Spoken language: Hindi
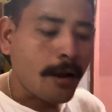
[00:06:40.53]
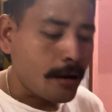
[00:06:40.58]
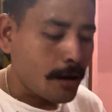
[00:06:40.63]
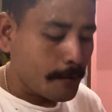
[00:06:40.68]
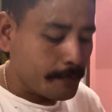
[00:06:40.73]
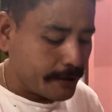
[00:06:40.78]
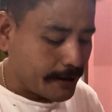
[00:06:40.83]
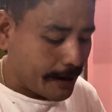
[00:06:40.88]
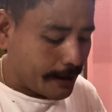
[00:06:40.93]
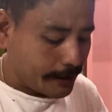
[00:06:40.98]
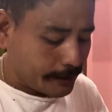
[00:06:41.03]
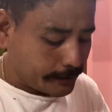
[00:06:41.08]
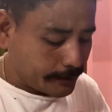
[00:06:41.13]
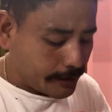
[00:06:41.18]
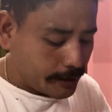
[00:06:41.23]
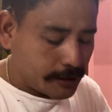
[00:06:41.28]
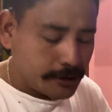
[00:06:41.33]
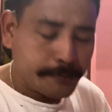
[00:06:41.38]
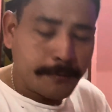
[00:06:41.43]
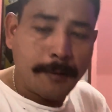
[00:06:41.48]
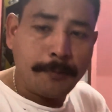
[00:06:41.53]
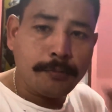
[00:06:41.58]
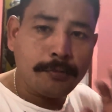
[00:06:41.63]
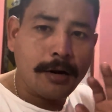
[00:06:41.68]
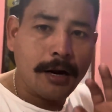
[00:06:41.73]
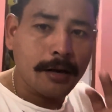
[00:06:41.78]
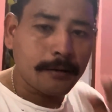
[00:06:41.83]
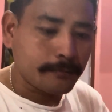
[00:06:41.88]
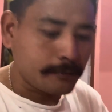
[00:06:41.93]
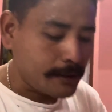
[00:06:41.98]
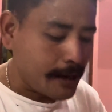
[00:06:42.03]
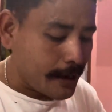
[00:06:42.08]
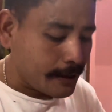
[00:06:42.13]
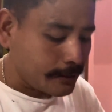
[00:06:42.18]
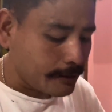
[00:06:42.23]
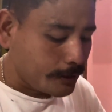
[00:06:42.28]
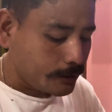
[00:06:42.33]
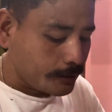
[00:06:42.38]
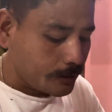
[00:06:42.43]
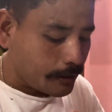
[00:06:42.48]
अभी क्या करते हैं इसमें पूरा ध्यान
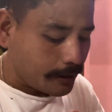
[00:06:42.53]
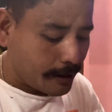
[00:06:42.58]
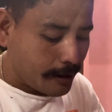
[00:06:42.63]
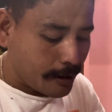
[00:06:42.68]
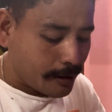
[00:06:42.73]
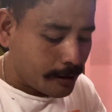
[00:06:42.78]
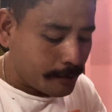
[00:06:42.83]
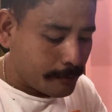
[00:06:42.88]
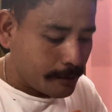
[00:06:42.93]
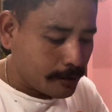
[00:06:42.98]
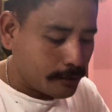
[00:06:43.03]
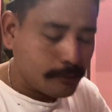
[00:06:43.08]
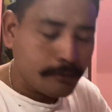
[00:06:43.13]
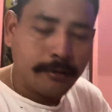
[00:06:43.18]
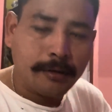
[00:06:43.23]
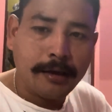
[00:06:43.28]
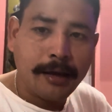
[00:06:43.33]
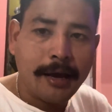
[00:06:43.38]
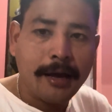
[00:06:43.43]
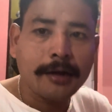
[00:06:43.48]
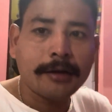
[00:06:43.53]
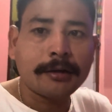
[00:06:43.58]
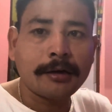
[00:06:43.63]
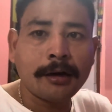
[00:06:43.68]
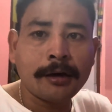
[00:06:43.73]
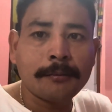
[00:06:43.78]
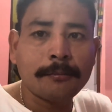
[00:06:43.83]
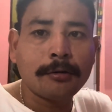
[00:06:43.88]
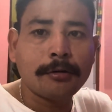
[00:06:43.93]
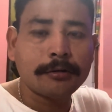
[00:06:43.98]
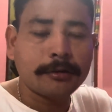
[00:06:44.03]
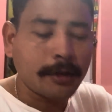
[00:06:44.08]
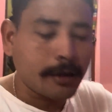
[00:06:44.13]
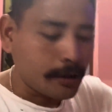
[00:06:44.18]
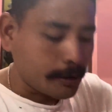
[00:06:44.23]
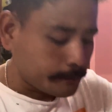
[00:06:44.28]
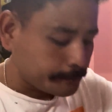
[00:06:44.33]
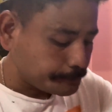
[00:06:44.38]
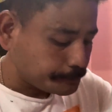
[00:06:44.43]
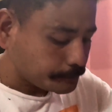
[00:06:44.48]
देते हैं खाना में क्योंकि क्या है ठंड बहुत है
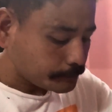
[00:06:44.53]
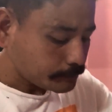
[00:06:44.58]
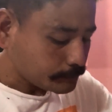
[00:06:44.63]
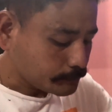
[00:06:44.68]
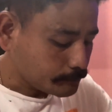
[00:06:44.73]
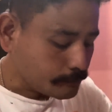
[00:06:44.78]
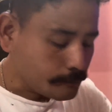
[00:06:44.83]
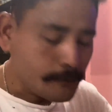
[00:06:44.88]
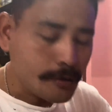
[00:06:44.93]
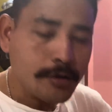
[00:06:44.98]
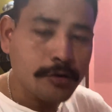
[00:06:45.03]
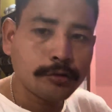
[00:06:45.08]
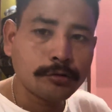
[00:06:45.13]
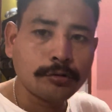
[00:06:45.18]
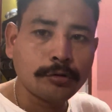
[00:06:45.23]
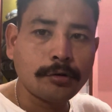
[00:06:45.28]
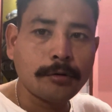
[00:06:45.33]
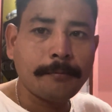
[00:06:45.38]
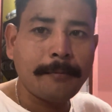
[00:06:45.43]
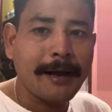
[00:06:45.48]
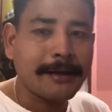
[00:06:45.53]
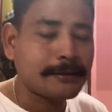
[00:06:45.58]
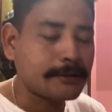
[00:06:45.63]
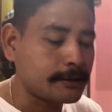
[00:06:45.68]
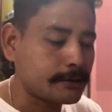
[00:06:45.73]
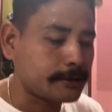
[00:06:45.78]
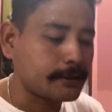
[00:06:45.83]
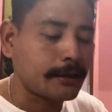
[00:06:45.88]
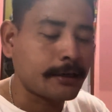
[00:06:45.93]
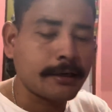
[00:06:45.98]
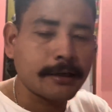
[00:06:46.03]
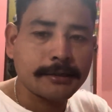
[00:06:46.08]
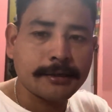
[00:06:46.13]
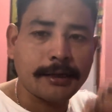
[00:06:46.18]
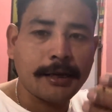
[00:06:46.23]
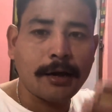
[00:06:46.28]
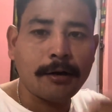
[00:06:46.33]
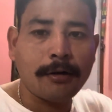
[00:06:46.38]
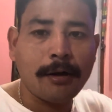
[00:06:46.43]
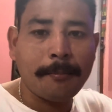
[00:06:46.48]
तो बातचीत करने से
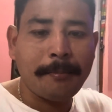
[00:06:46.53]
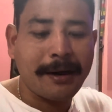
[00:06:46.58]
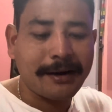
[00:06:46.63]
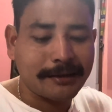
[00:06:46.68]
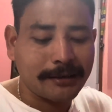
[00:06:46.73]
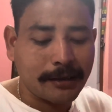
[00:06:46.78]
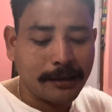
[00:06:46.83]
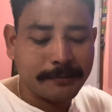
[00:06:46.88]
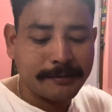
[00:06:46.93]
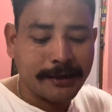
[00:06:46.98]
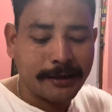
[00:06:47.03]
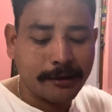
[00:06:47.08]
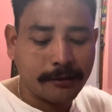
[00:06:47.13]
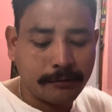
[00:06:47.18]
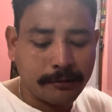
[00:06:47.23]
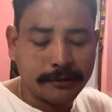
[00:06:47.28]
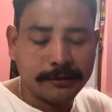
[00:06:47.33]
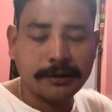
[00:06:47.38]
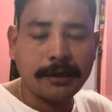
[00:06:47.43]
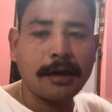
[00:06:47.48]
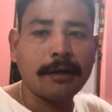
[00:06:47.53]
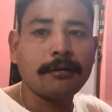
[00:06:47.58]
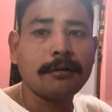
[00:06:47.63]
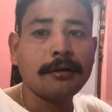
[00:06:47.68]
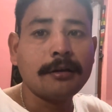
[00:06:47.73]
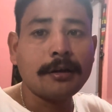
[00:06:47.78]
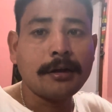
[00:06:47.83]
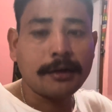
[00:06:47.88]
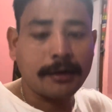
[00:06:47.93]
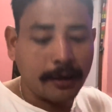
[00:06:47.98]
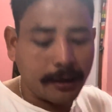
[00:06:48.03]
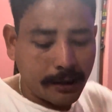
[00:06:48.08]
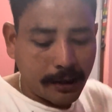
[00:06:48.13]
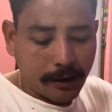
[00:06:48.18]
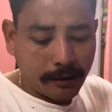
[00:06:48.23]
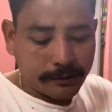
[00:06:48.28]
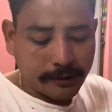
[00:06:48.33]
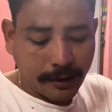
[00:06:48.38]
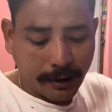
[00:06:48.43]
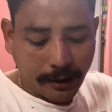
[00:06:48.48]
क्या होगा वार्तालाप ज़्यादा होने से क्या हो ठंडा
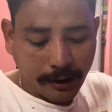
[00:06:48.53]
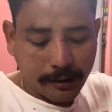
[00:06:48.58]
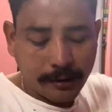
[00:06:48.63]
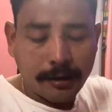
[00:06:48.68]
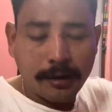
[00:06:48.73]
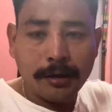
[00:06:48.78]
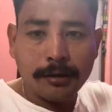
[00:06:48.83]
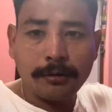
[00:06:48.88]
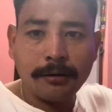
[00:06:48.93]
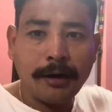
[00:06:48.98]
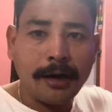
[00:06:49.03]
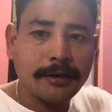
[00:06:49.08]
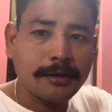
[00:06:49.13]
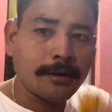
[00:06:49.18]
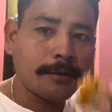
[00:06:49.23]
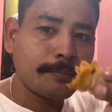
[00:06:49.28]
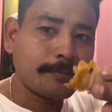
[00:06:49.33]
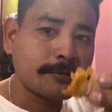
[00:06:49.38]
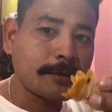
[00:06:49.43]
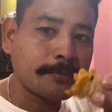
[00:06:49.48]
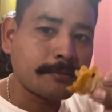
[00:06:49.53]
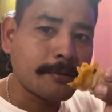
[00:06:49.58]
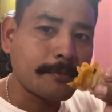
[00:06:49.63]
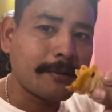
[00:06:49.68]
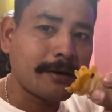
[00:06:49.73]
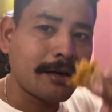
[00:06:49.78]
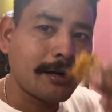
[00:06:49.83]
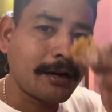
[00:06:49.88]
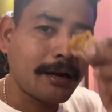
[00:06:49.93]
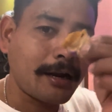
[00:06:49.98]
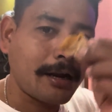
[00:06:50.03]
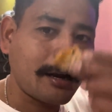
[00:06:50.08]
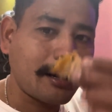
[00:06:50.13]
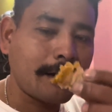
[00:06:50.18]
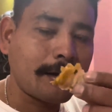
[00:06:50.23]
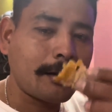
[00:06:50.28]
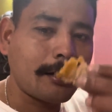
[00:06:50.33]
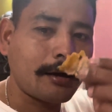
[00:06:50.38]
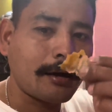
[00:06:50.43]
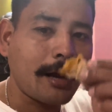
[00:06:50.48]
हो जाएगा तो गाय सबसे पहले
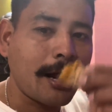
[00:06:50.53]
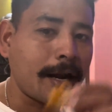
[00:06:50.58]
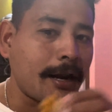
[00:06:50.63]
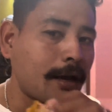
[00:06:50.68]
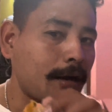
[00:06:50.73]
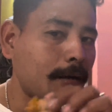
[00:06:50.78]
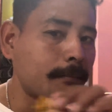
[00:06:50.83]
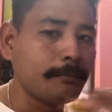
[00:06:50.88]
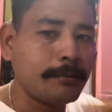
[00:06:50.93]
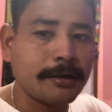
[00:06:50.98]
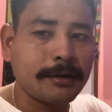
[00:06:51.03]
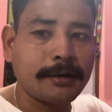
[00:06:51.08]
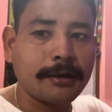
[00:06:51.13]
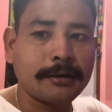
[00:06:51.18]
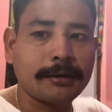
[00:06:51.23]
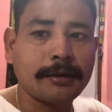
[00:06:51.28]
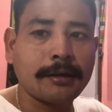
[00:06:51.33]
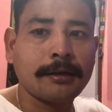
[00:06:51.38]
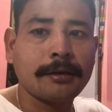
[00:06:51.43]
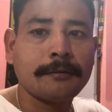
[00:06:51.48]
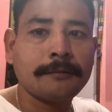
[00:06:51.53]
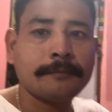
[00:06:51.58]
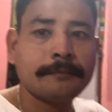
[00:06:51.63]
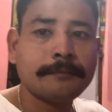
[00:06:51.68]
खाना कंप्लीट करते हैं